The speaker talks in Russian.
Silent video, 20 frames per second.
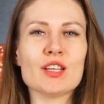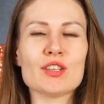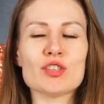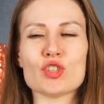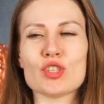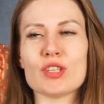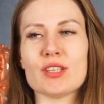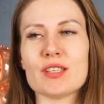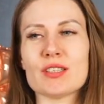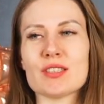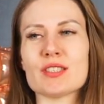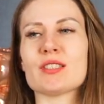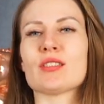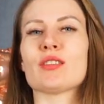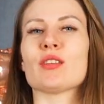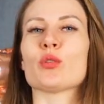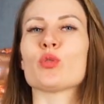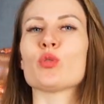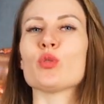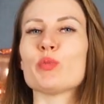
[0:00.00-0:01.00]
через
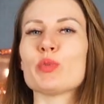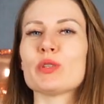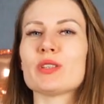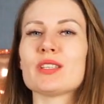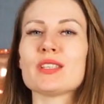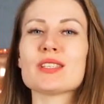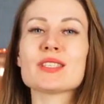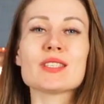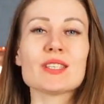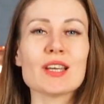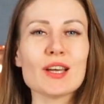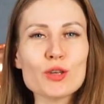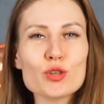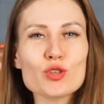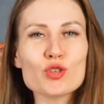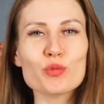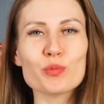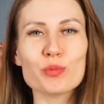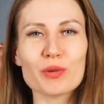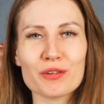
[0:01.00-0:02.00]
такую
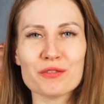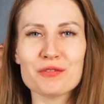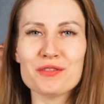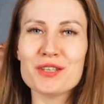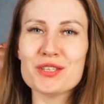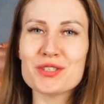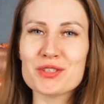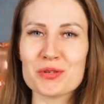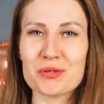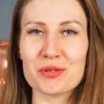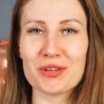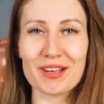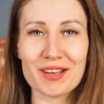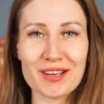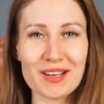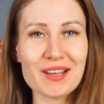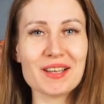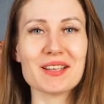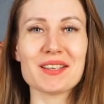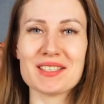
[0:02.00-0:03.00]
потрясающую профессию,
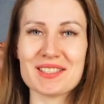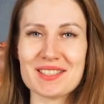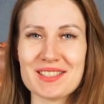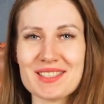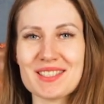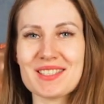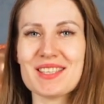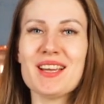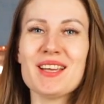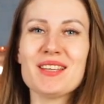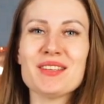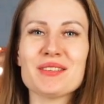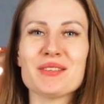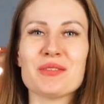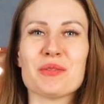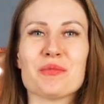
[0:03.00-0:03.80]
как аэродизайн,